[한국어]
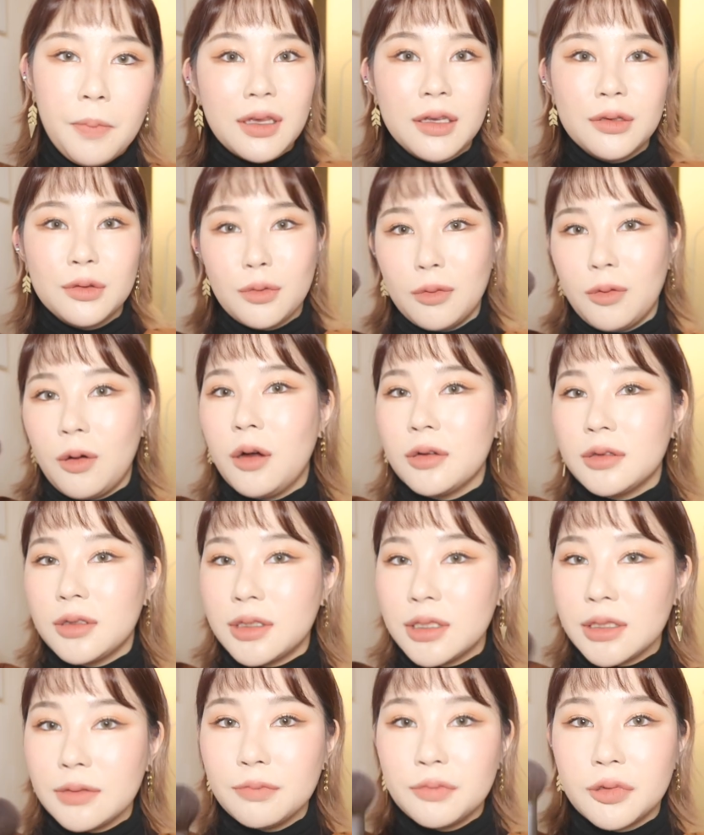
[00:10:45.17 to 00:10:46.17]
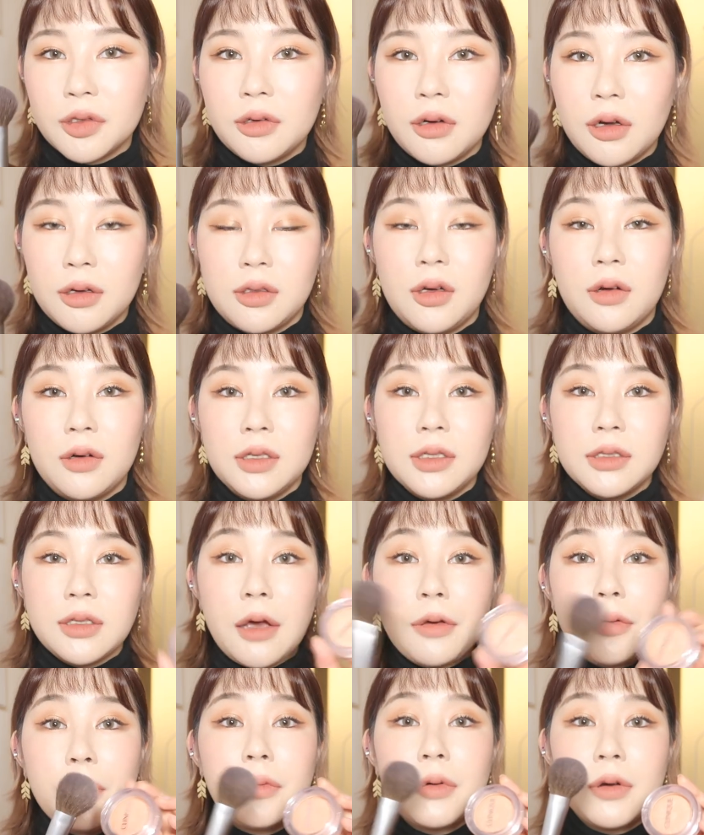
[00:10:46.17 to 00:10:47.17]
이렇게 좀 거친 블러셔를
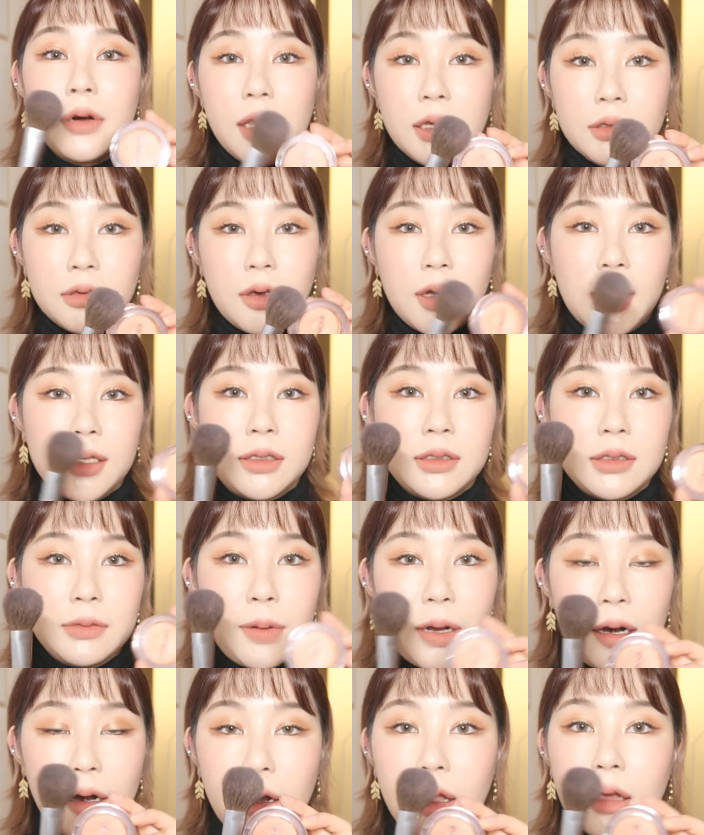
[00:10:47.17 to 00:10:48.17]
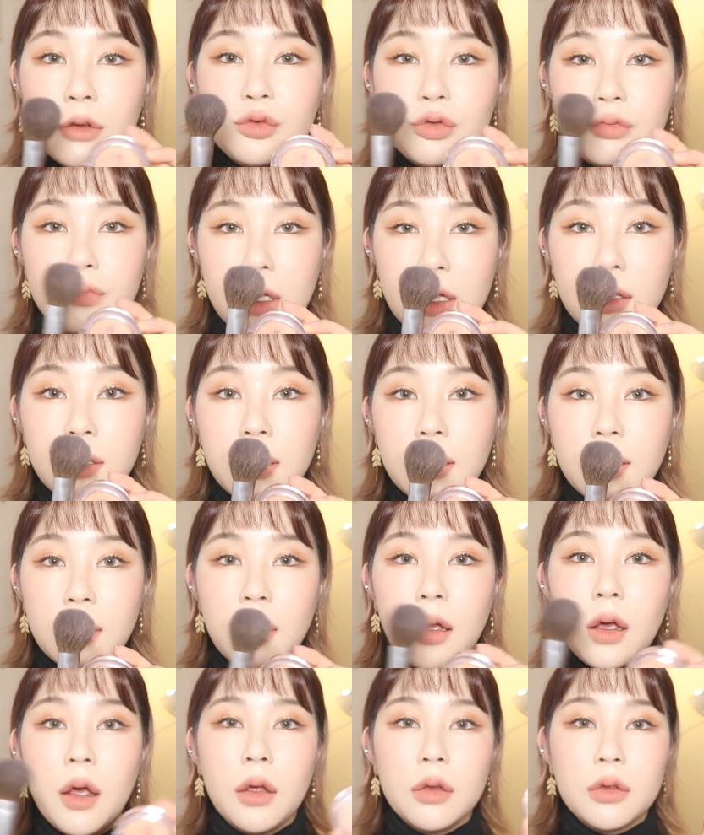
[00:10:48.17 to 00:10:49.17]
사용을 해서 같이
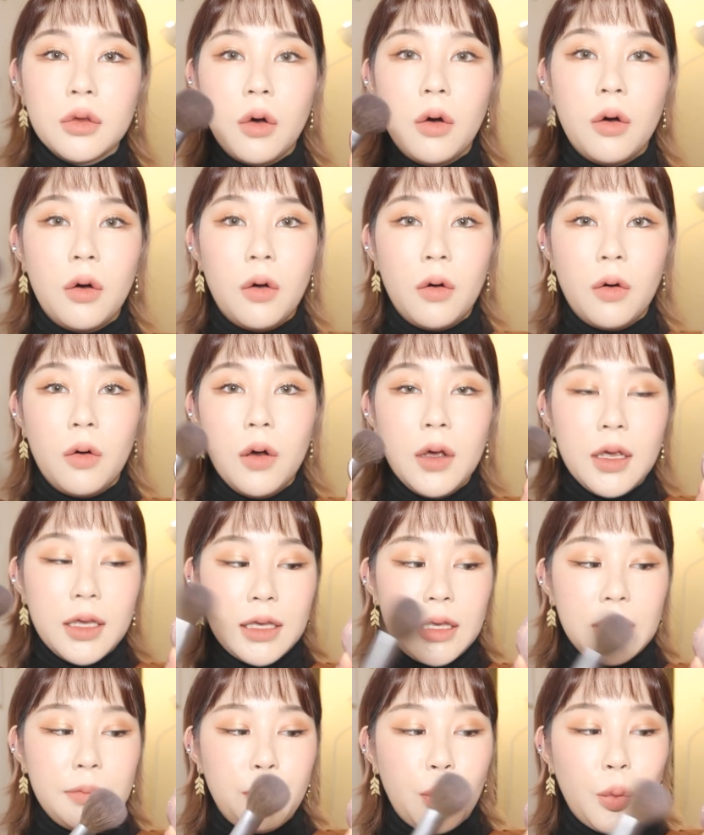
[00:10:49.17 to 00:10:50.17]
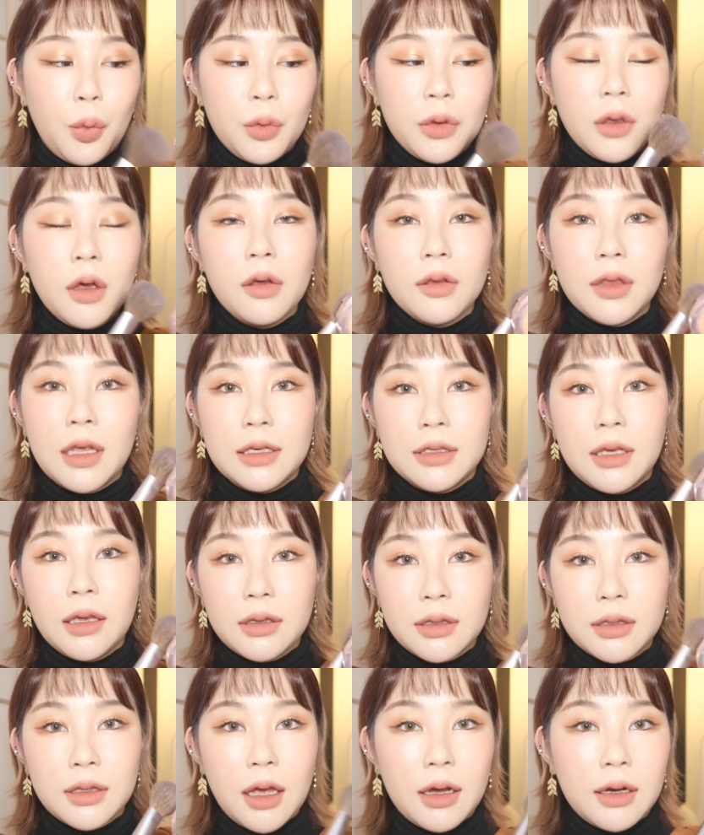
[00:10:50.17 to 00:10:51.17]
발라주면은 더 이 본연의
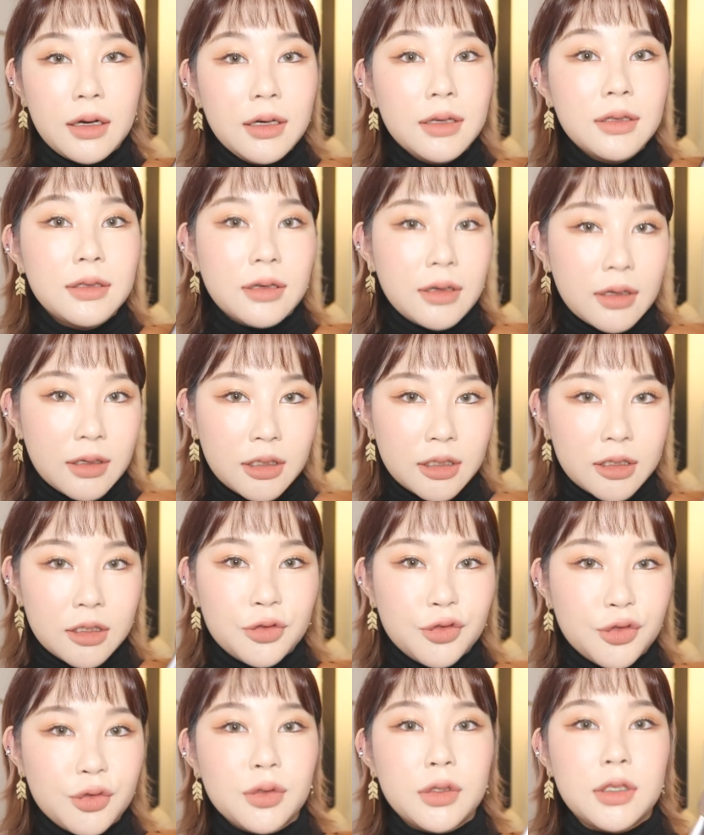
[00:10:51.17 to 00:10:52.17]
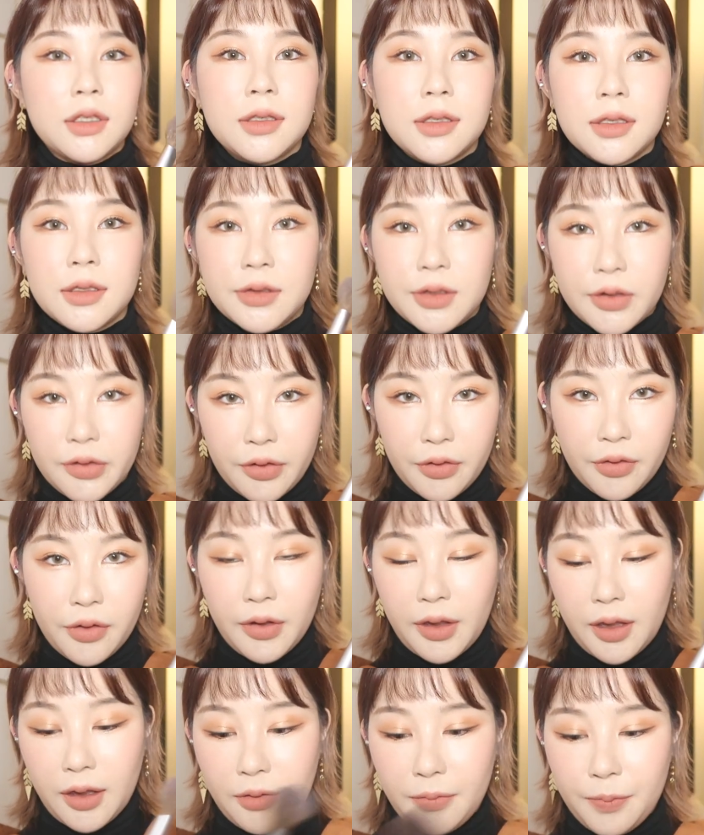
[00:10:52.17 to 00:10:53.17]
색상을 느끼실 수 있으실
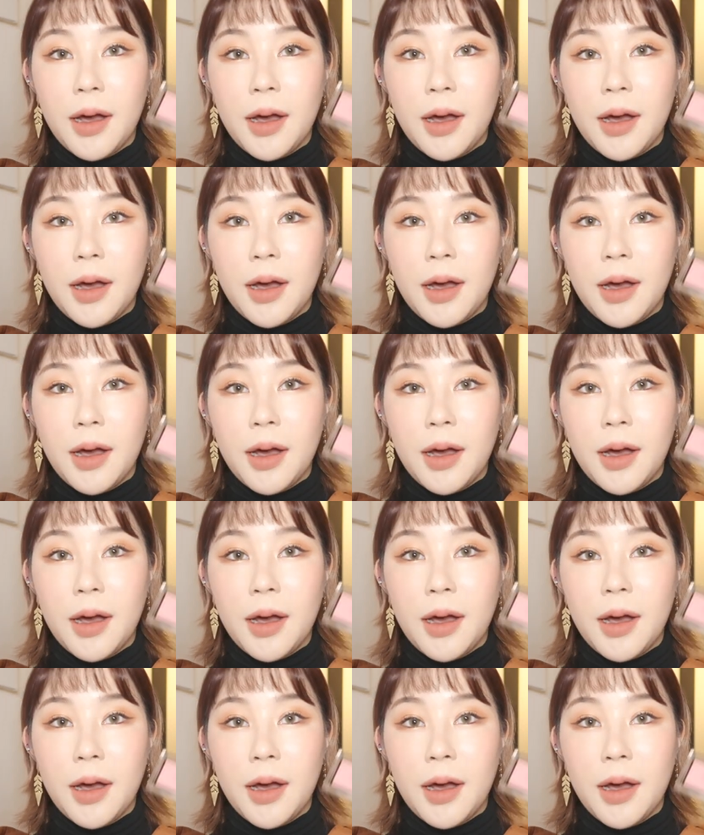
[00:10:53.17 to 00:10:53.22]
거예요.